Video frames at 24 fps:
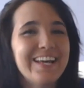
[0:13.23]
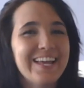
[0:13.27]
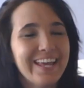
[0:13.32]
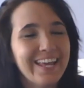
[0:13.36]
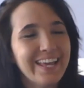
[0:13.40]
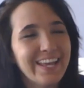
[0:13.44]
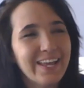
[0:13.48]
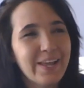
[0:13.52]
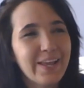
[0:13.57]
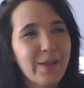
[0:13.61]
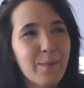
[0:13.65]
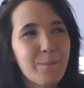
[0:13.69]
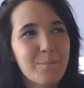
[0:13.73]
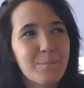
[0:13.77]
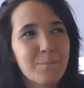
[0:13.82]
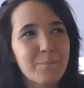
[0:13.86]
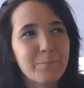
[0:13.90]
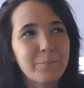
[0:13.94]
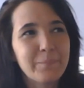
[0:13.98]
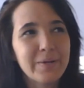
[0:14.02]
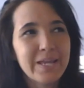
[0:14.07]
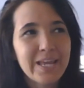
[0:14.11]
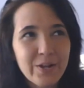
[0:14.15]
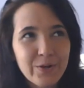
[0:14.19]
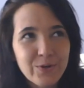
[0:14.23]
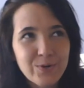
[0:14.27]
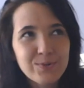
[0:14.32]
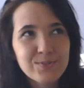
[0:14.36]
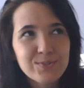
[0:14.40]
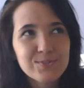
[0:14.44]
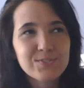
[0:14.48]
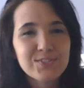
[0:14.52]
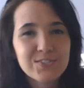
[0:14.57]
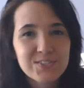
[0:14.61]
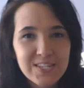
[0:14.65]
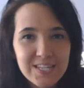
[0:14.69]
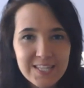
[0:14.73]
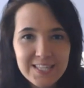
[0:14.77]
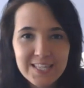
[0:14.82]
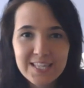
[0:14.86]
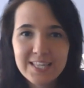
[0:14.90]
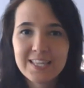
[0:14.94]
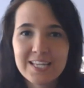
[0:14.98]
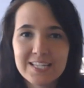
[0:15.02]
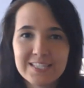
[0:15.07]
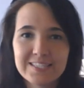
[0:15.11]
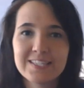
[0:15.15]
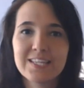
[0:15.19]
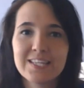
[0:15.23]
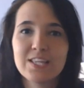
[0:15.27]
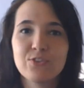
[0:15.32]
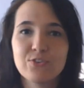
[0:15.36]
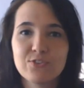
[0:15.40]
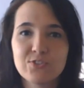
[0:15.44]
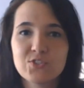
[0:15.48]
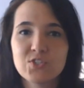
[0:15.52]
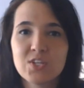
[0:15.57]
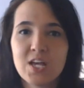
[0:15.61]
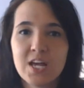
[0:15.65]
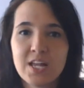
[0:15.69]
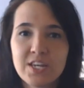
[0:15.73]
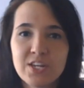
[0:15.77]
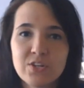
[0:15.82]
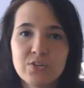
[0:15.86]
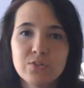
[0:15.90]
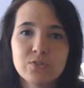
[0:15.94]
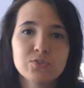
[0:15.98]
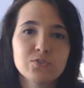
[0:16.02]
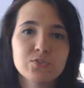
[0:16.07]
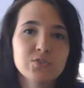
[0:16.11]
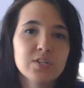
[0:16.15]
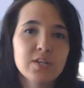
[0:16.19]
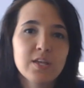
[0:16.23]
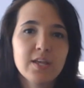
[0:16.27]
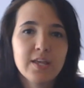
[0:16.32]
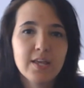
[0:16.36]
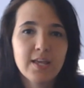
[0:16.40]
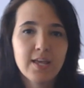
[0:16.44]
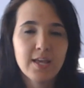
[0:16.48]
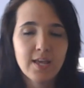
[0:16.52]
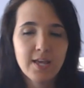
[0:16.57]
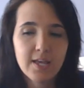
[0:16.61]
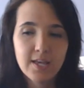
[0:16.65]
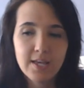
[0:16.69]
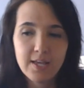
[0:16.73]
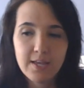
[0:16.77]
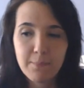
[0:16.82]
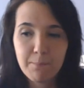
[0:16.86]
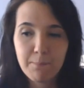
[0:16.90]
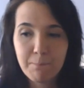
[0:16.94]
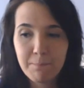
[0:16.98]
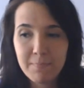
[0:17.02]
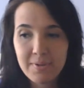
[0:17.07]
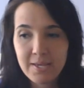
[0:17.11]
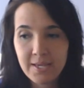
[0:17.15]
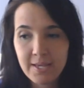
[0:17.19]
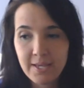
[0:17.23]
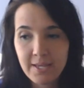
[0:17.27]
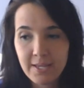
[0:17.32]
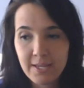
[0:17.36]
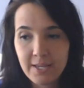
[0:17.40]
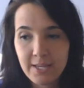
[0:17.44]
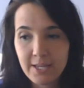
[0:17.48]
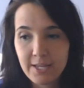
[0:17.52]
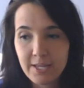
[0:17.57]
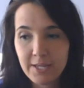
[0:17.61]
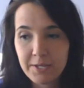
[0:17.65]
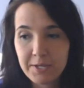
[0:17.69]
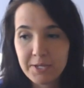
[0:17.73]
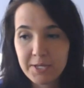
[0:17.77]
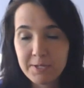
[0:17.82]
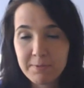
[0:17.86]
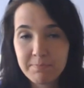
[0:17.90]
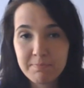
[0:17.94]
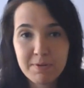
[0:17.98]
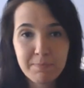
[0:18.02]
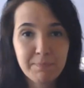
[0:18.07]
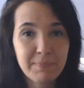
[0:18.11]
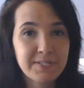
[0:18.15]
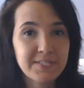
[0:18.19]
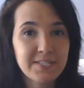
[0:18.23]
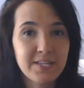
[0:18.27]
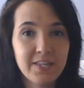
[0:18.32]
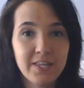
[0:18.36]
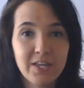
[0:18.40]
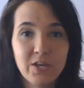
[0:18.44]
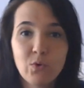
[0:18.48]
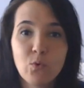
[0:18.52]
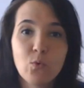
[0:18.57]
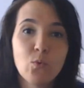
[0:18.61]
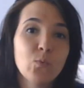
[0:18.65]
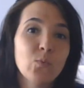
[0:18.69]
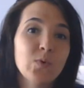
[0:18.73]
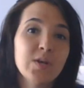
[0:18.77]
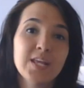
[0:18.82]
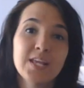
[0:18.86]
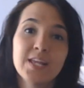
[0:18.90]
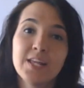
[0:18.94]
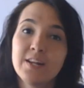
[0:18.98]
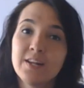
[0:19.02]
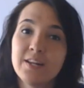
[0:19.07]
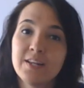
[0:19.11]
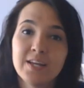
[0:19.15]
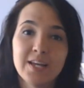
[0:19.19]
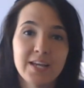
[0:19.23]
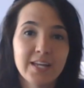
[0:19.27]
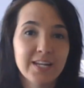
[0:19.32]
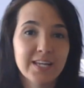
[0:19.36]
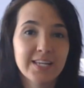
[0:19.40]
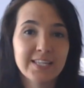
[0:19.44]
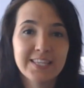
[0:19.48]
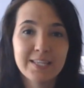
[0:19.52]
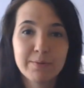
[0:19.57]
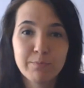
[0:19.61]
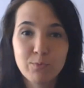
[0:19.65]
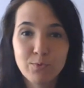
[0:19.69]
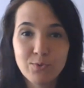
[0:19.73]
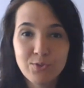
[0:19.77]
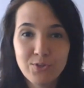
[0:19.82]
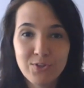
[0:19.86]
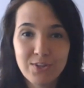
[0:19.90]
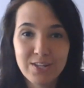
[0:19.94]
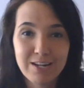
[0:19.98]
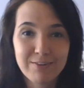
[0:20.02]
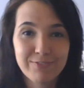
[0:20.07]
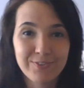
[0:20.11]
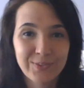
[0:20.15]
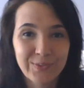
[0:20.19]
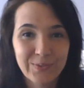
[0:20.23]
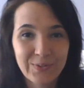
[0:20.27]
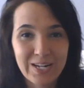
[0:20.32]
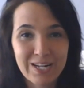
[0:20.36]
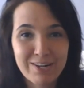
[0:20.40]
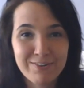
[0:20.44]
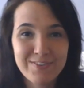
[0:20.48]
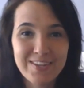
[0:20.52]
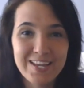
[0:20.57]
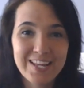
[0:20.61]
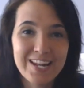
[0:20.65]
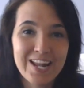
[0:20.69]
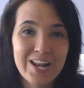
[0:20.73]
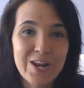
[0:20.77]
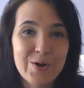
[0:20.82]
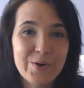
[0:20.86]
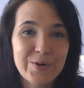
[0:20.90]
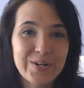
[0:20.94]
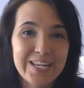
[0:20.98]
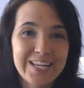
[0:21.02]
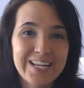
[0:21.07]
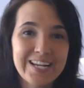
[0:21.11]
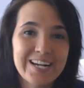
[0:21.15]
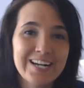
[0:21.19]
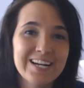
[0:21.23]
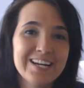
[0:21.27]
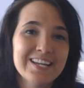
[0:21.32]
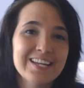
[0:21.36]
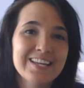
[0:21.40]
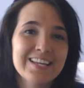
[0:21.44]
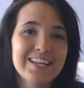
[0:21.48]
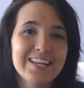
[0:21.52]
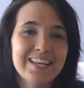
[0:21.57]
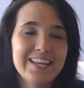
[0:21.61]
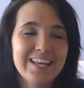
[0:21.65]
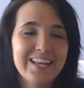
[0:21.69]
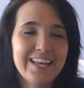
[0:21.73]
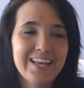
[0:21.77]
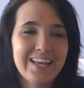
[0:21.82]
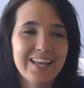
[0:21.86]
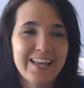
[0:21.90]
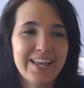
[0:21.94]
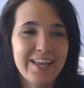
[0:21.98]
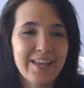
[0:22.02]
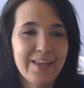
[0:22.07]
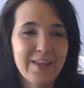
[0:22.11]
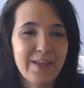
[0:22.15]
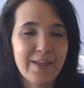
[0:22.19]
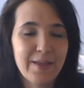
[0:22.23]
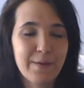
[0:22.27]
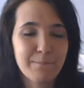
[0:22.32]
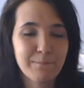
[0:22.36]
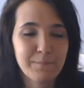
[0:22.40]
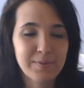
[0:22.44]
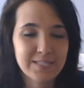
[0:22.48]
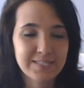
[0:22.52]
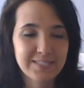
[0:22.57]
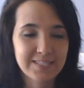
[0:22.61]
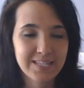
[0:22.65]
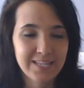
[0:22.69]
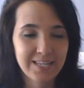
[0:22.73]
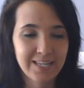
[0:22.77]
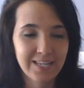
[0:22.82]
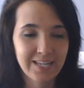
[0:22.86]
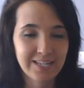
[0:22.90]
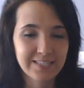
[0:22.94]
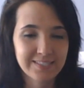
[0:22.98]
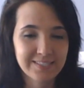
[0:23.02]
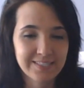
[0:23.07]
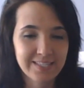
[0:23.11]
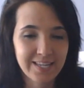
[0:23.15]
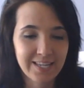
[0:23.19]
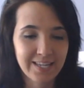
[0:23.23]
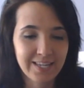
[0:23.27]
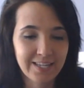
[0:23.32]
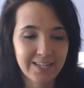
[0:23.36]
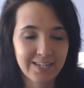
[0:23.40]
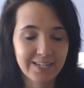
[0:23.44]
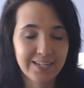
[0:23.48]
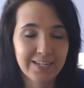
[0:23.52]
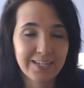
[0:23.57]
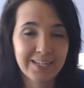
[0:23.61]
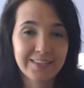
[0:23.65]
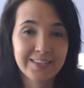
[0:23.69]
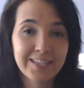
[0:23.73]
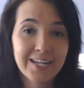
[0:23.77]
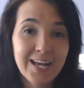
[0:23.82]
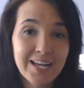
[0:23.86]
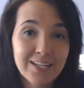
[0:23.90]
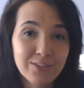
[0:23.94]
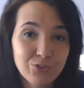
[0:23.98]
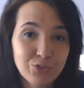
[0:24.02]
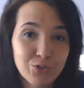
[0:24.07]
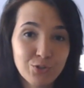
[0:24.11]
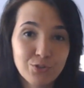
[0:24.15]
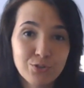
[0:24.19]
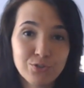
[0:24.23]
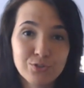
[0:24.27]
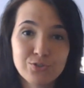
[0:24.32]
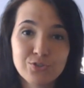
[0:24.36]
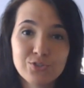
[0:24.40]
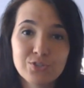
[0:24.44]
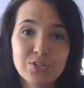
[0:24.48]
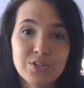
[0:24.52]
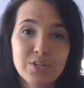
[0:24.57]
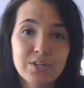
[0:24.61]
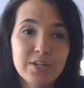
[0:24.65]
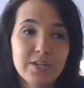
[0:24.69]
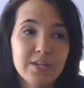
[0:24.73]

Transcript: eh, pero sí desde hace dos años me, empecé a descubrir en este mundo de la fotografía analógica. Eh, empecé a hacer retratos,